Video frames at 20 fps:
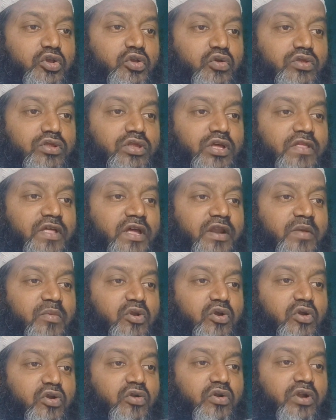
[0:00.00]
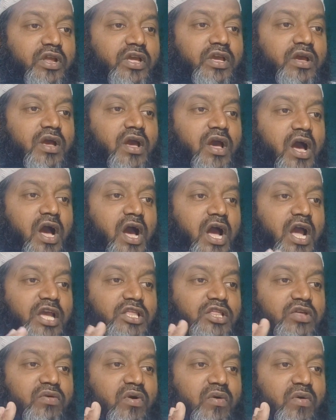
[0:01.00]
యుద్ధధనంలో నుండి
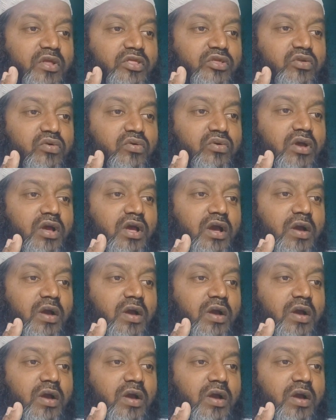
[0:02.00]
ఐదవ వంతు